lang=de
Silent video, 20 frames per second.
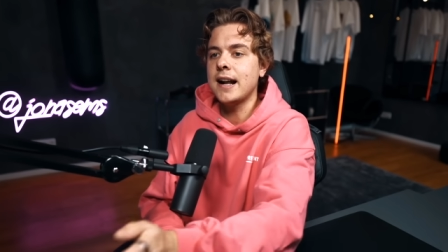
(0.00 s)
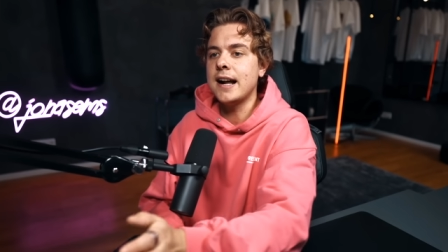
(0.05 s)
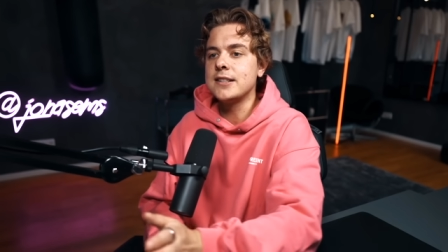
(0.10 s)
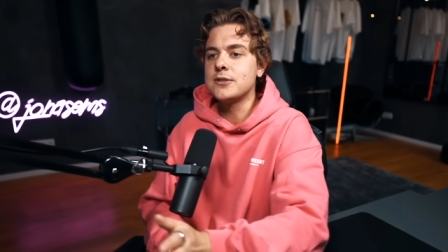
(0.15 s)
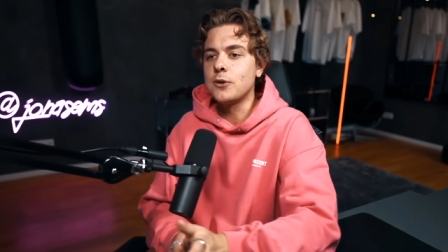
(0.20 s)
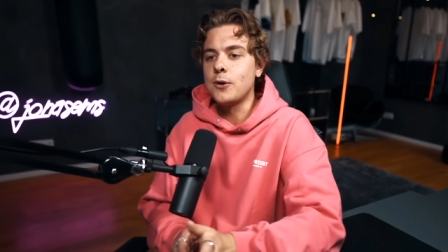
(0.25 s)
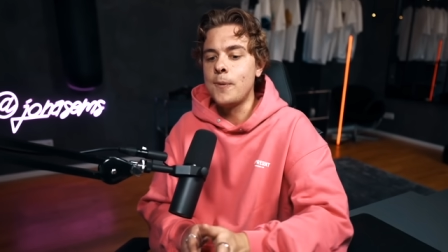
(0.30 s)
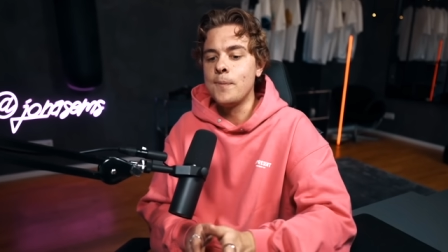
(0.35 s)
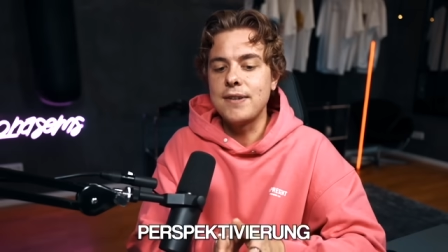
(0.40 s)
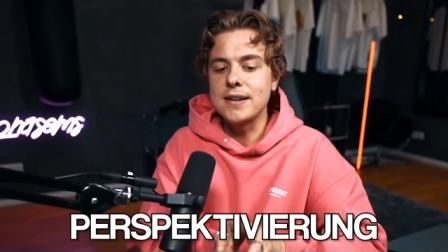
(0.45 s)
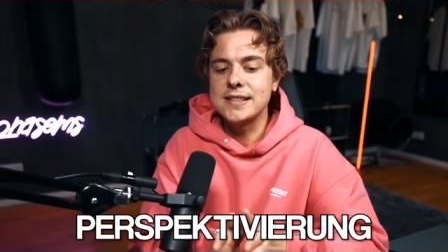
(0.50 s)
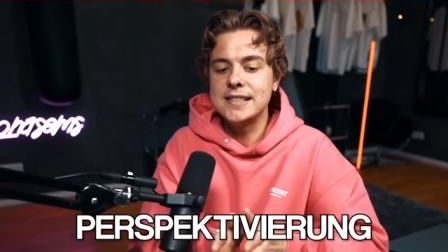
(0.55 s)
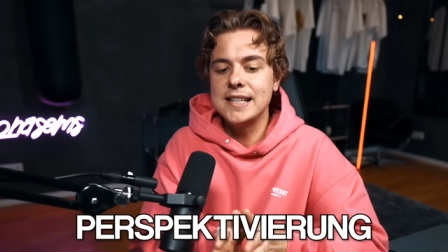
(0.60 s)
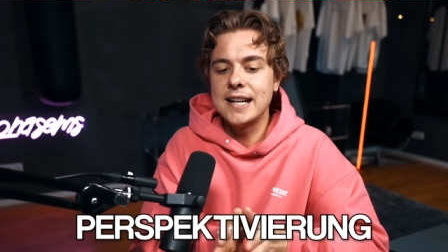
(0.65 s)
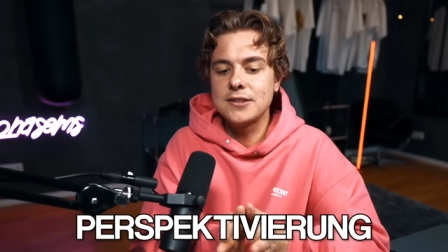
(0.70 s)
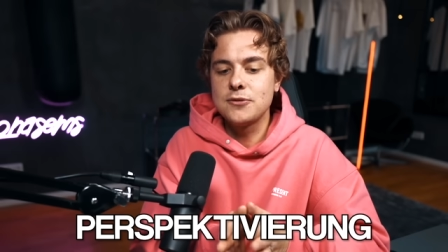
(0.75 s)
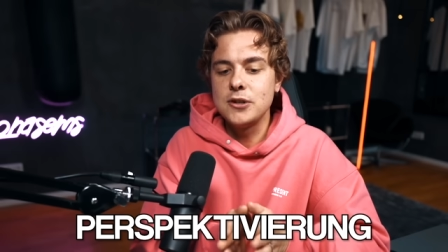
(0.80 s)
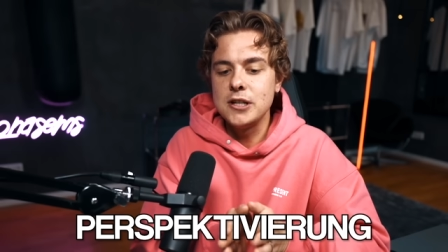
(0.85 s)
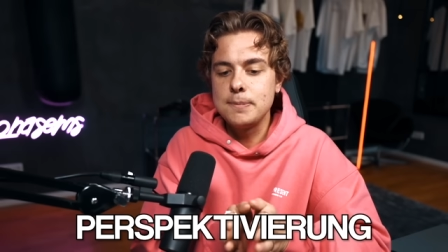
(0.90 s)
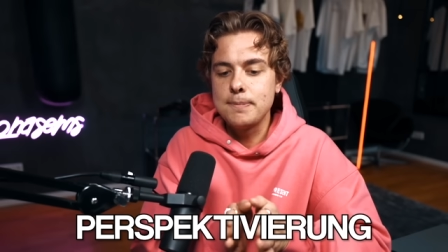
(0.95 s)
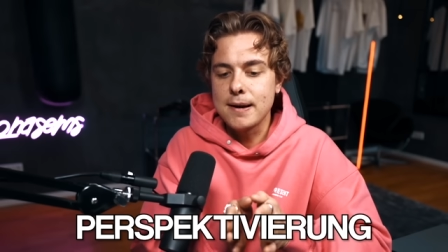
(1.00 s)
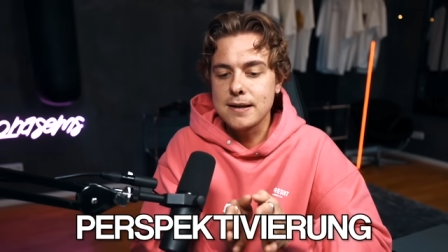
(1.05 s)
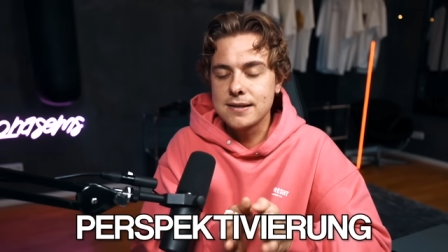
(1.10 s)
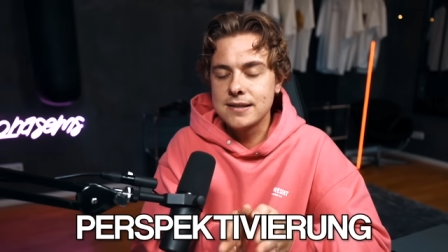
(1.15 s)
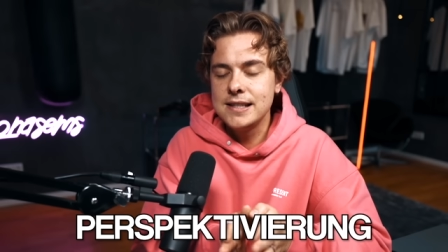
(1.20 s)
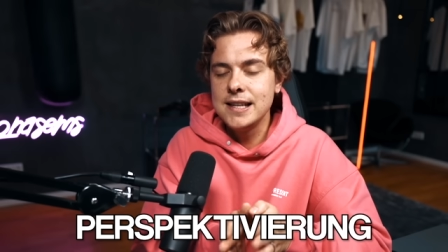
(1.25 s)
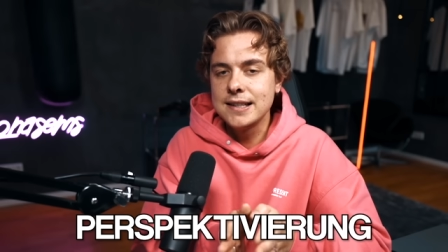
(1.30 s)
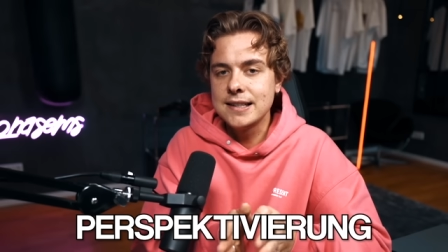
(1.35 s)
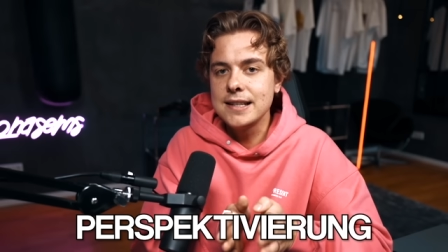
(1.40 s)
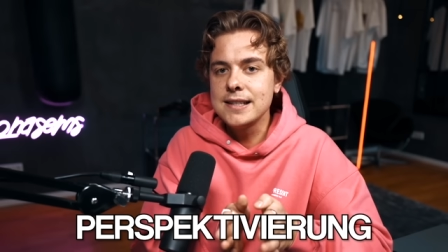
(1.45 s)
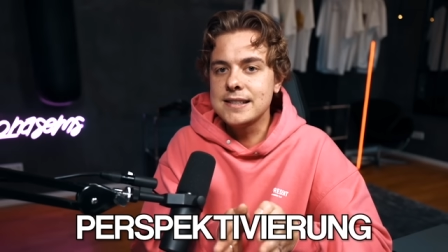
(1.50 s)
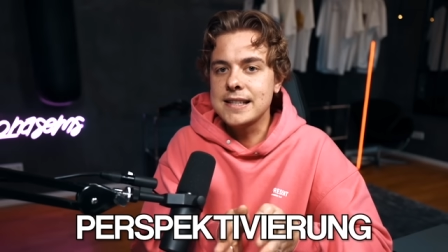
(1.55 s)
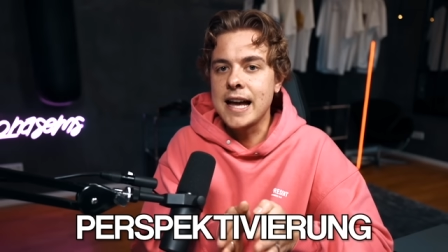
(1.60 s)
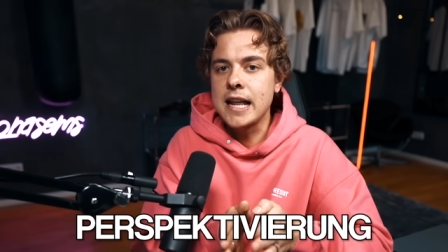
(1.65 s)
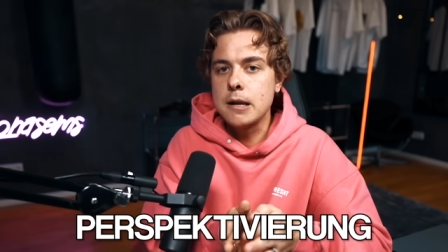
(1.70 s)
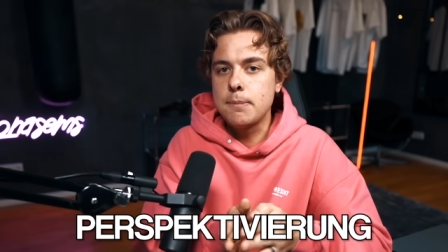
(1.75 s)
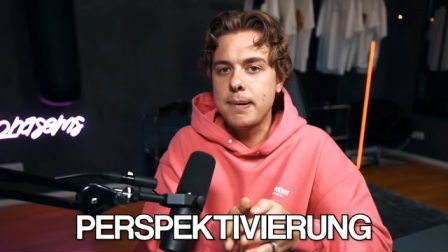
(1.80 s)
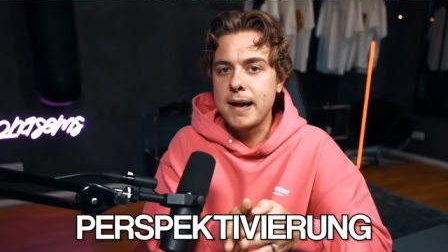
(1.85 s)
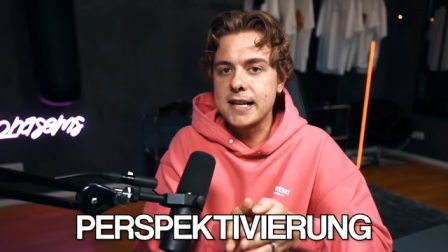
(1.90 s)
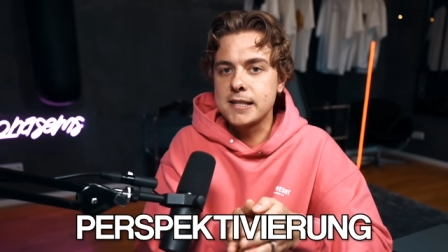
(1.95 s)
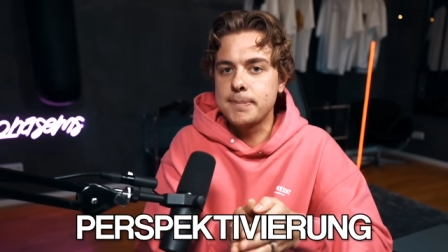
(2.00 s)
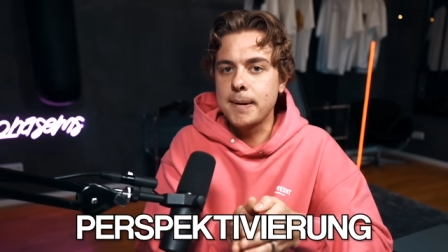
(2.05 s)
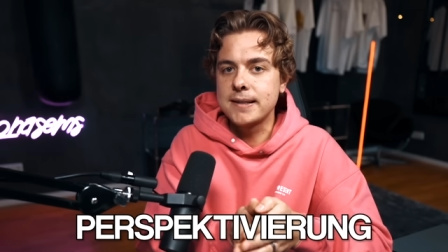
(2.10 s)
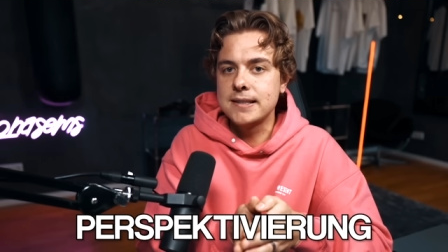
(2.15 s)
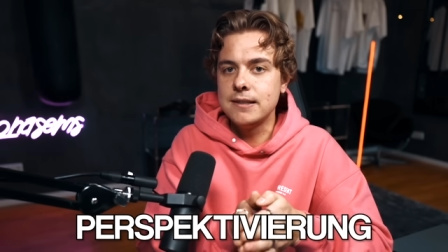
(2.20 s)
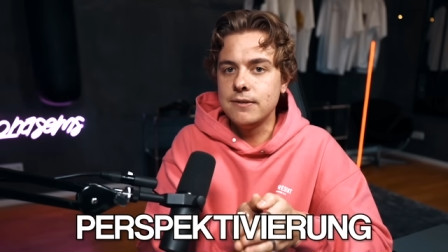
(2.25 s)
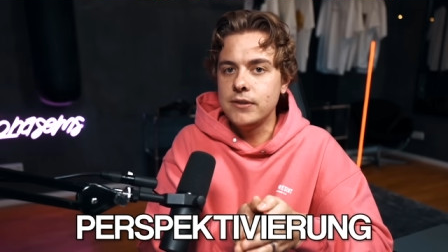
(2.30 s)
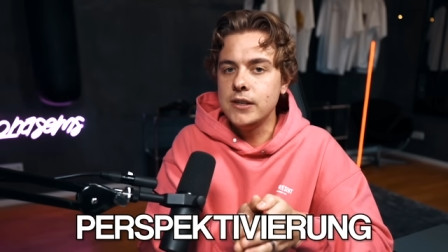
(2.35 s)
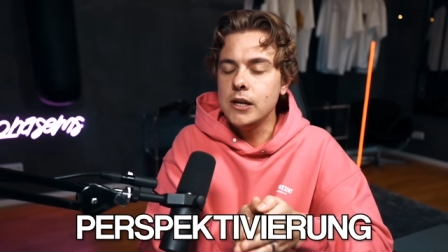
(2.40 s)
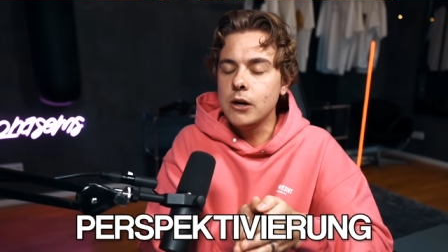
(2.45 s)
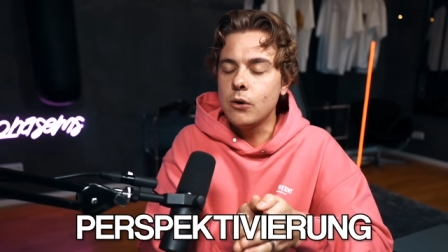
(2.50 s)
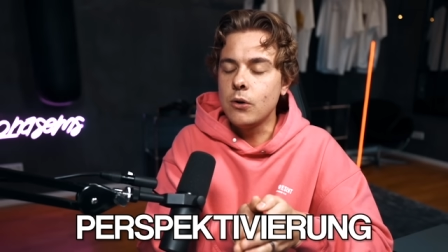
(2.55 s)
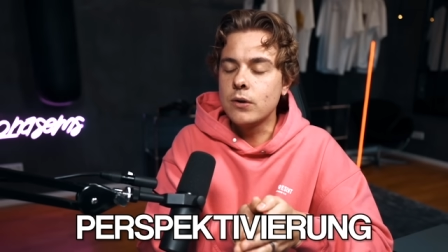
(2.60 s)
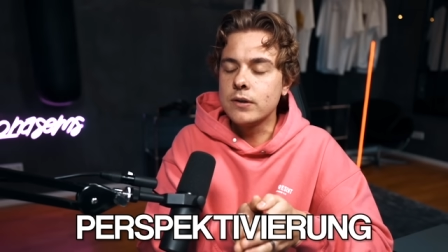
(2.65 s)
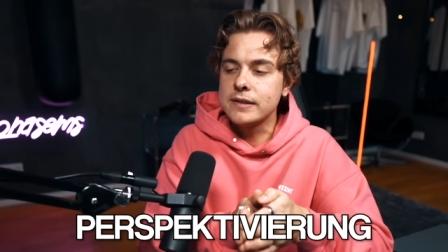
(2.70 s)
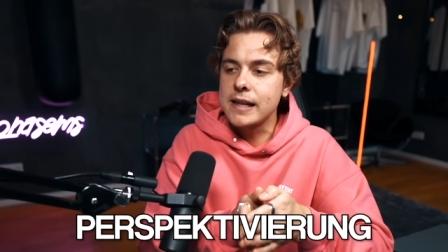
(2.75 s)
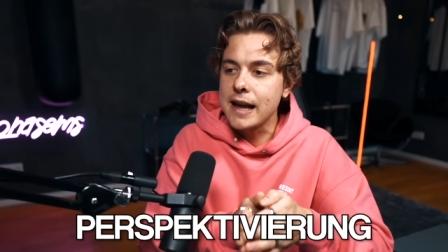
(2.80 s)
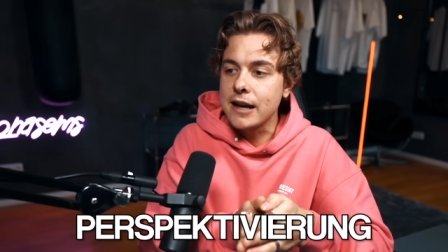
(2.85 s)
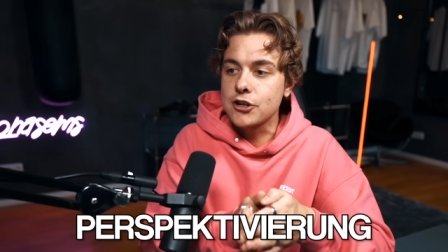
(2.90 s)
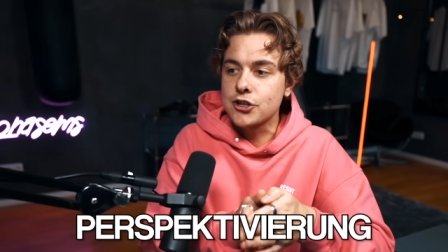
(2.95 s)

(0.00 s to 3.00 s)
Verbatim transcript: Also was hier natürlich passiert, ist eine Perspektivierung der